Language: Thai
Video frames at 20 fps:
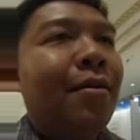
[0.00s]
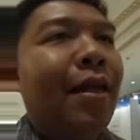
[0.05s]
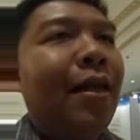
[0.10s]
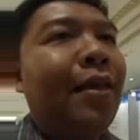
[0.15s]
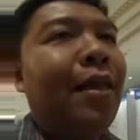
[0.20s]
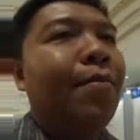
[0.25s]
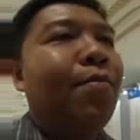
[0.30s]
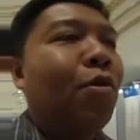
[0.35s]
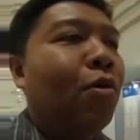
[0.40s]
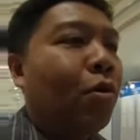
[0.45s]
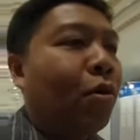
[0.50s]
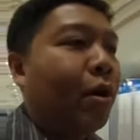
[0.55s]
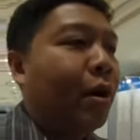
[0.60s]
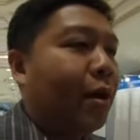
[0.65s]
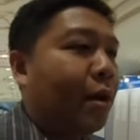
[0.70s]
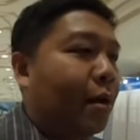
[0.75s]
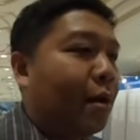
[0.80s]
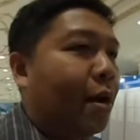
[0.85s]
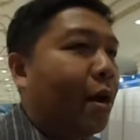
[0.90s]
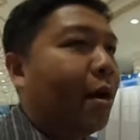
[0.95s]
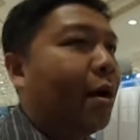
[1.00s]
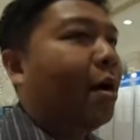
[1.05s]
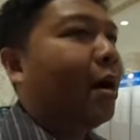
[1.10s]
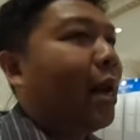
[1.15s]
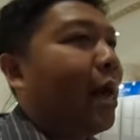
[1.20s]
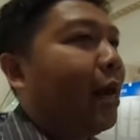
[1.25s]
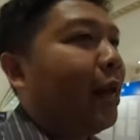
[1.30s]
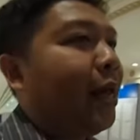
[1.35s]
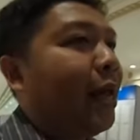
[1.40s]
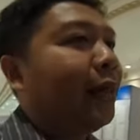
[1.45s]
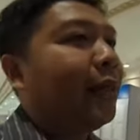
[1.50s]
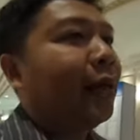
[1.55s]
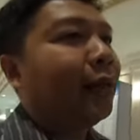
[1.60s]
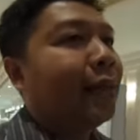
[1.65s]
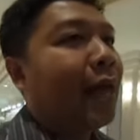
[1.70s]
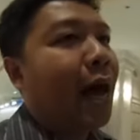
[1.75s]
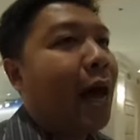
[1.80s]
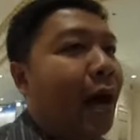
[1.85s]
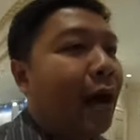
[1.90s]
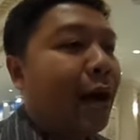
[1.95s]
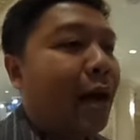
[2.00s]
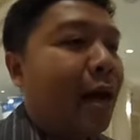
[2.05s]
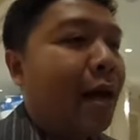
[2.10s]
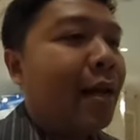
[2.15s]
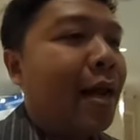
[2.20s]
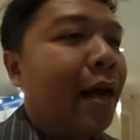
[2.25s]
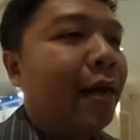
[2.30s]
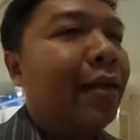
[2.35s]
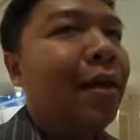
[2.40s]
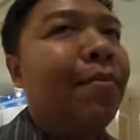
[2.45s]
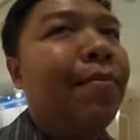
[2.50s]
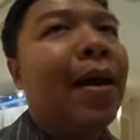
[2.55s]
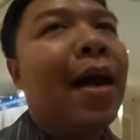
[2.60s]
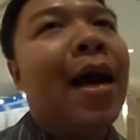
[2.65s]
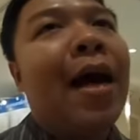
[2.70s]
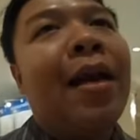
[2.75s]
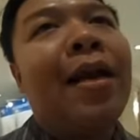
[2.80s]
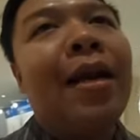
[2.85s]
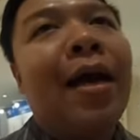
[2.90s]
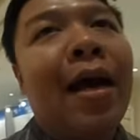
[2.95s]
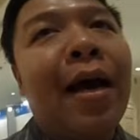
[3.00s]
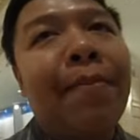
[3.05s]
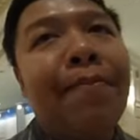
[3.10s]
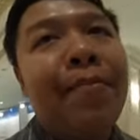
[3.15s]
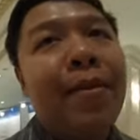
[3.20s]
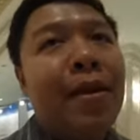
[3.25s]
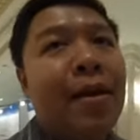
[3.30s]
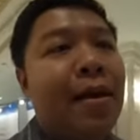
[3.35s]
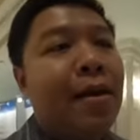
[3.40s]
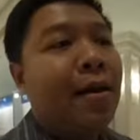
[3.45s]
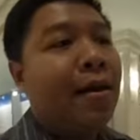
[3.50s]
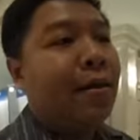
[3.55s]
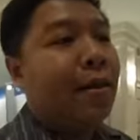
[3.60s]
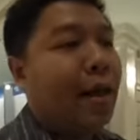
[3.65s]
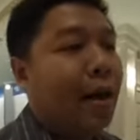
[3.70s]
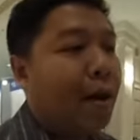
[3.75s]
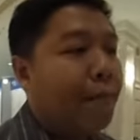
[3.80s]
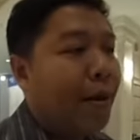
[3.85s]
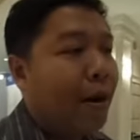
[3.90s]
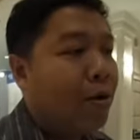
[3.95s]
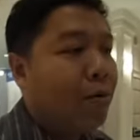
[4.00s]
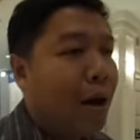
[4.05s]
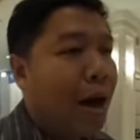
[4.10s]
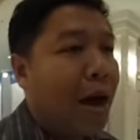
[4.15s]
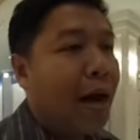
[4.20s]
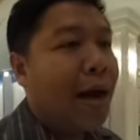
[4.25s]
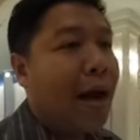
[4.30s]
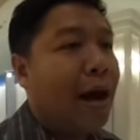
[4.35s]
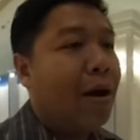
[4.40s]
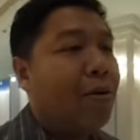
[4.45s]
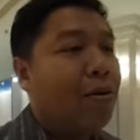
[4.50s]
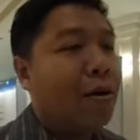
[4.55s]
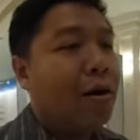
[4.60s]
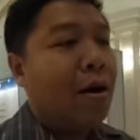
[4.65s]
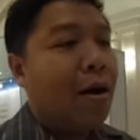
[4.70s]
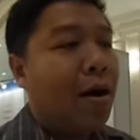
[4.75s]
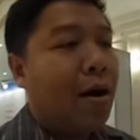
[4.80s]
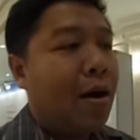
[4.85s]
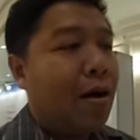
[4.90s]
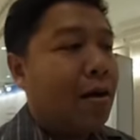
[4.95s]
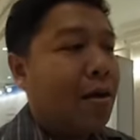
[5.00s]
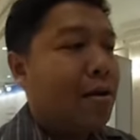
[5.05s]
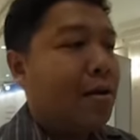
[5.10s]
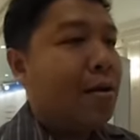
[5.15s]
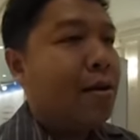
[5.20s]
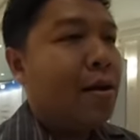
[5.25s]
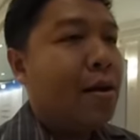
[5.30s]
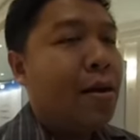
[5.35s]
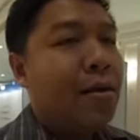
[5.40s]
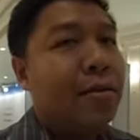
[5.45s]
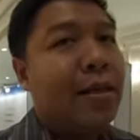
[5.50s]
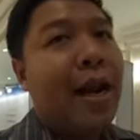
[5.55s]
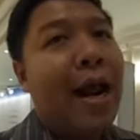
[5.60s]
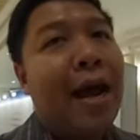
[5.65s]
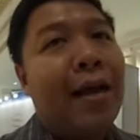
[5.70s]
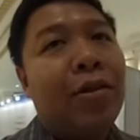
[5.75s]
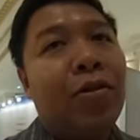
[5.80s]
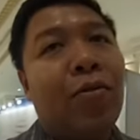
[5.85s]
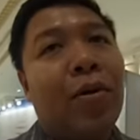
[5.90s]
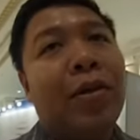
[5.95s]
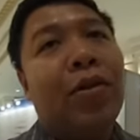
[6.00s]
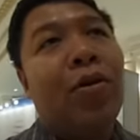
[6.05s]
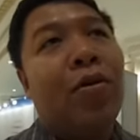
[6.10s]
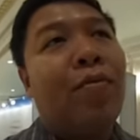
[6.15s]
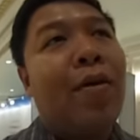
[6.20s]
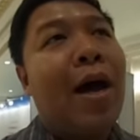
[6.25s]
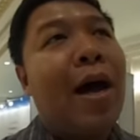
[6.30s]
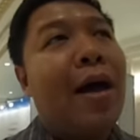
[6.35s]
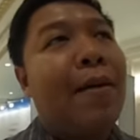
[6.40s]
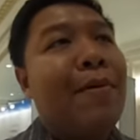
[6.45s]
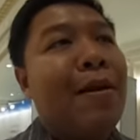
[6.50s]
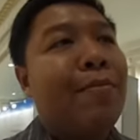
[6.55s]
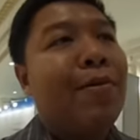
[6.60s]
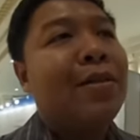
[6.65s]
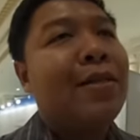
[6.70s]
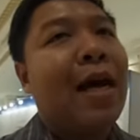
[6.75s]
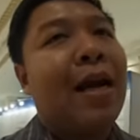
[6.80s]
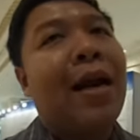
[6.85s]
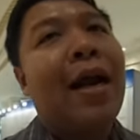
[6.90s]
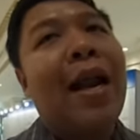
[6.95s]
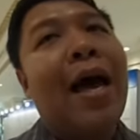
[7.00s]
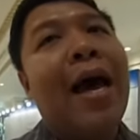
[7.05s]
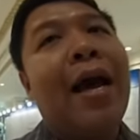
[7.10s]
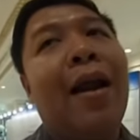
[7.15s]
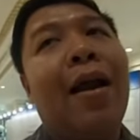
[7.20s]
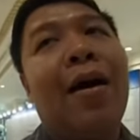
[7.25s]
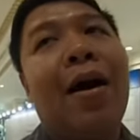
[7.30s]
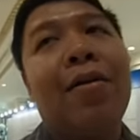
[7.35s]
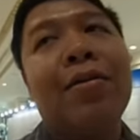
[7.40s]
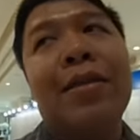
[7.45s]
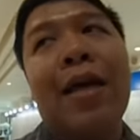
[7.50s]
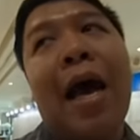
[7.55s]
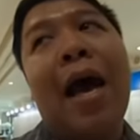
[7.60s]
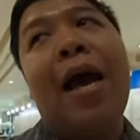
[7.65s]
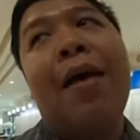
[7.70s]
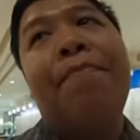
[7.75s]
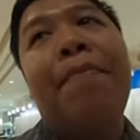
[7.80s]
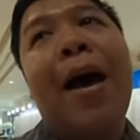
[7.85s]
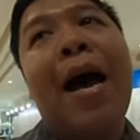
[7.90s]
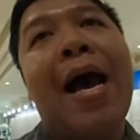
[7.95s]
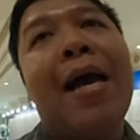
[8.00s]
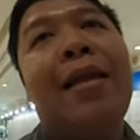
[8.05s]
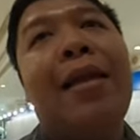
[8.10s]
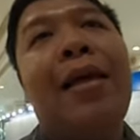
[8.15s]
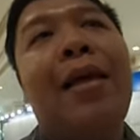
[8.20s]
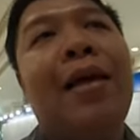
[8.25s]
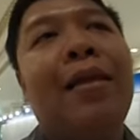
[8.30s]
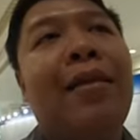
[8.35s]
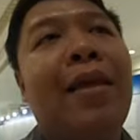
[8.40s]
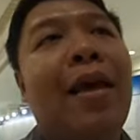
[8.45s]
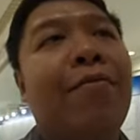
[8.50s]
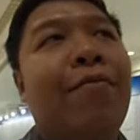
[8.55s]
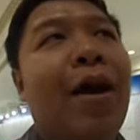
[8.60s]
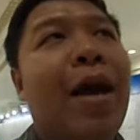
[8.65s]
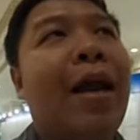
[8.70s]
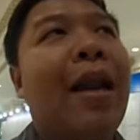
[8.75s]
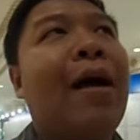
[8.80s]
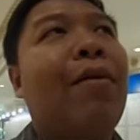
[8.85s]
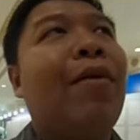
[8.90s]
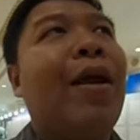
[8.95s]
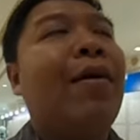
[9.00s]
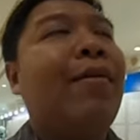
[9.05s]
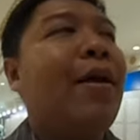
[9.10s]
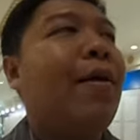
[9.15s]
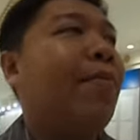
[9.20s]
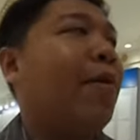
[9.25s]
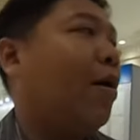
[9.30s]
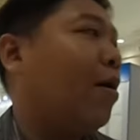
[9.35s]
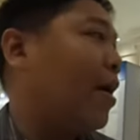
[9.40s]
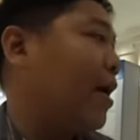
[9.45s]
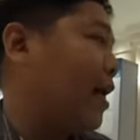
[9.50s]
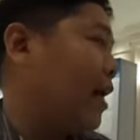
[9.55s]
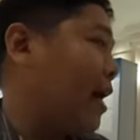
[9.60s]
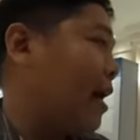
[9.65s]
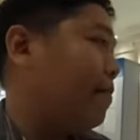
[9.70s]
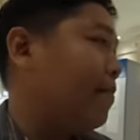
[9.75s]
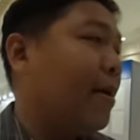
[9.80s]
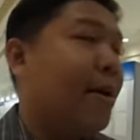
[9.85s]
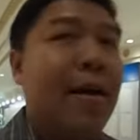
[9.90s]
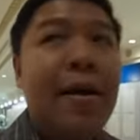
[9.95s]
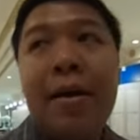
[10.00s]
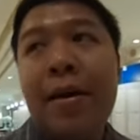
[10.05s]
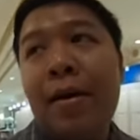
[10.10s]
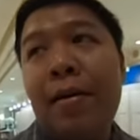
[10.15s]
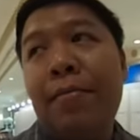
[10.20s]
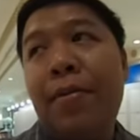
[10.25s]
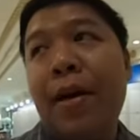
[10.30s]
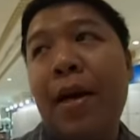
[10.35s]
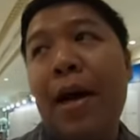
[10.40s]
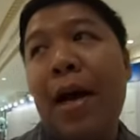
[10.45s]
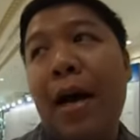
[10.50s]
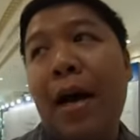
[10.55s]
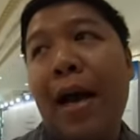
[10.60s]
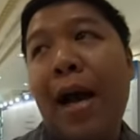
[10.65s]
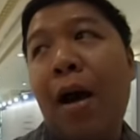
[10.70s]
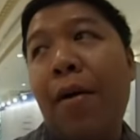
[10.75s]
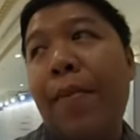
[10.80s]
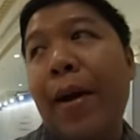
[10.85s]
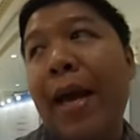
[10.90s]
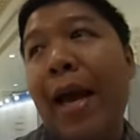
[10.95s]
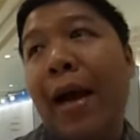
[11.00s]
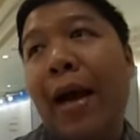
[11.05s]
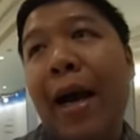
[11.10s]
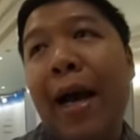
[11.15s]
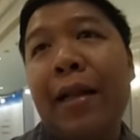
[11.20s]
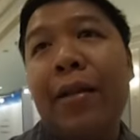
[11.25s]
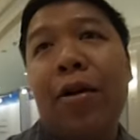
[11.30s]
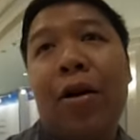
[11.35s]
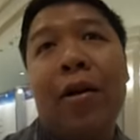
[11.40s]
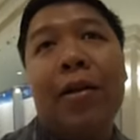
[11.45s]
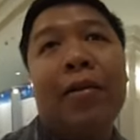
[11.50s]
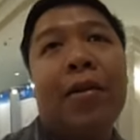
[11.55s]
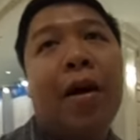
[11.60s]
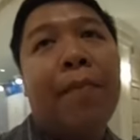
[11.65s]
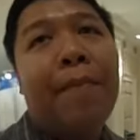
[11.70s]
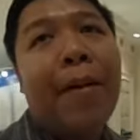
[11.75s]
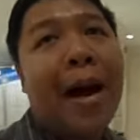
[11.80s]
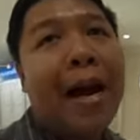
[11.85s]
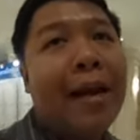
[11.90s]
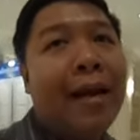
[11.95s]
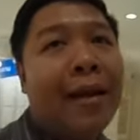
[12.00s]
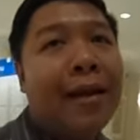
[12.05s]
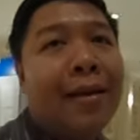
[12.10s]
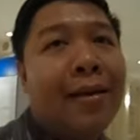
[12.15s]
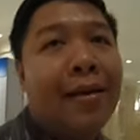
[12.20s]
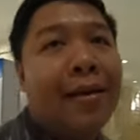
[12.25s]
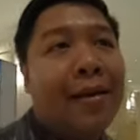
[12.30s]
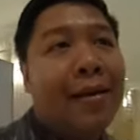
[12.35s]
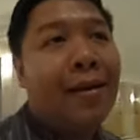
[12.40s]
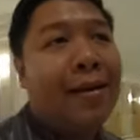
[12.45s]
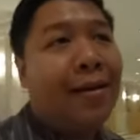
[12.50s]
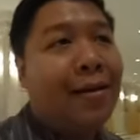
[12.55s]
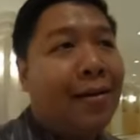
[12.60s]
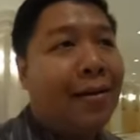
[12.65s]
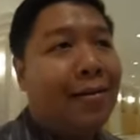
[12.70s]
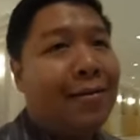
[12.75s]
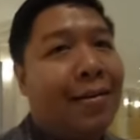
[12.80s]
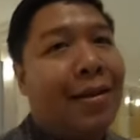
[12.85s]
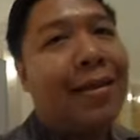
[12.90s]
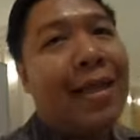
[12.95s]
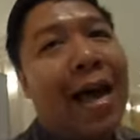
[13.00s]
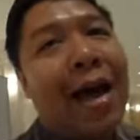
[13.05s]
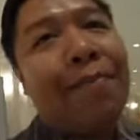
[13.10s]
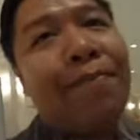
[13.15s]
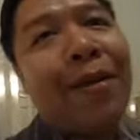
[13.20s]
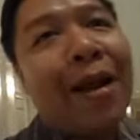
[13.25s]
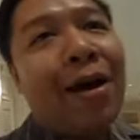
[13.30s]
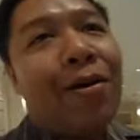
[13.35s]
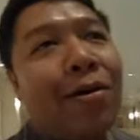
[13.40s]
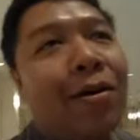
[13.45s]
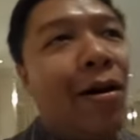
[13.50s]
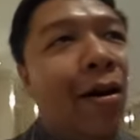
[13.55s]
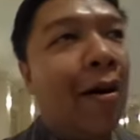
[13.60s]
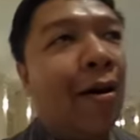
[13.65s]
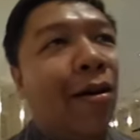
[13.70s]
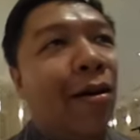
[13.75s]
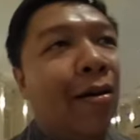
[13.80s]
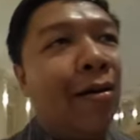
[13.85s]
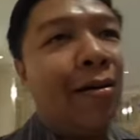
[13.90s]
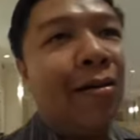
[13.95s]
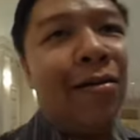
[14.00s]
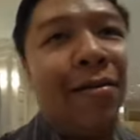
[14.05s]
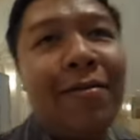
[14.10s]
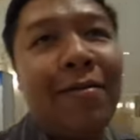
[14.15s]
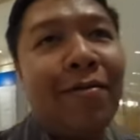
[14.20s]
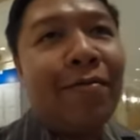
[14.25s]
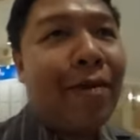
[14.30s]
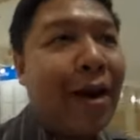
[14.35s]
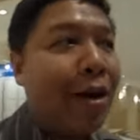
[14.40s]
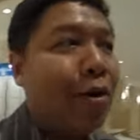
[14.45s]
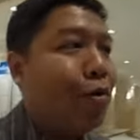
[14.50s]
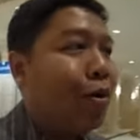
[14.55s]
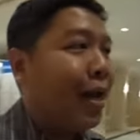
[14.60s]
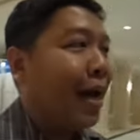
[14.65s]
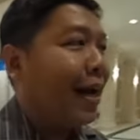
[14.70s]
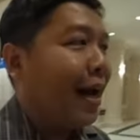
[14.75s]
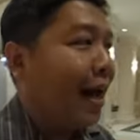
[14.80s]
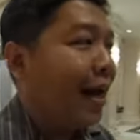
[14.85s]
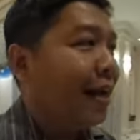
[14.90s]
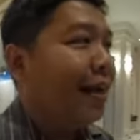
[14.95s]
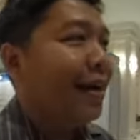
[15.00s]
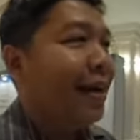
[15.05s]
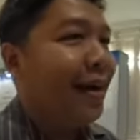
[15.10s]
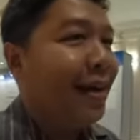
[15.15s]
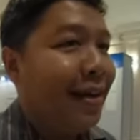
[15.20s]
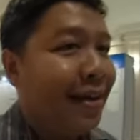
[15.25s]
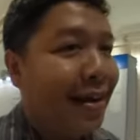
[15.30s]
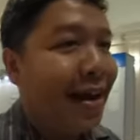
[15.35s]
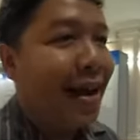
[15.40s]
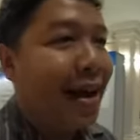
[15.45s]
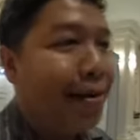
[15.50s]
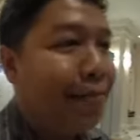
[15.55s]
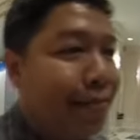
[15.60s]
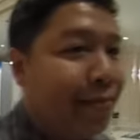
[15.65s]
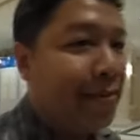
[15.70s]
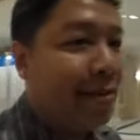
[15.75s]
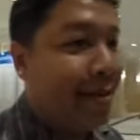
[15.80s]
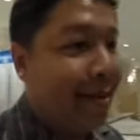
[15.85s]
นิติบุคคล แล้วก็รายละเอียดต่าง ๆ ให้ทางทีมงานนะครับ แต่ถ้าเป็นลูกค้าเก่าก็แสดงตัวตนว่าเป็นบริษัทอะไร แล้วเขาจะให้ป้ายที่เตรียมมาให้เราแล้วเรียบร้อยนะครับ เพื่อเข้าไปอย่างขั้นตอนต่อไป สตาฟเราก็วัยรุ่นทั้งนั้นเลยนะครับ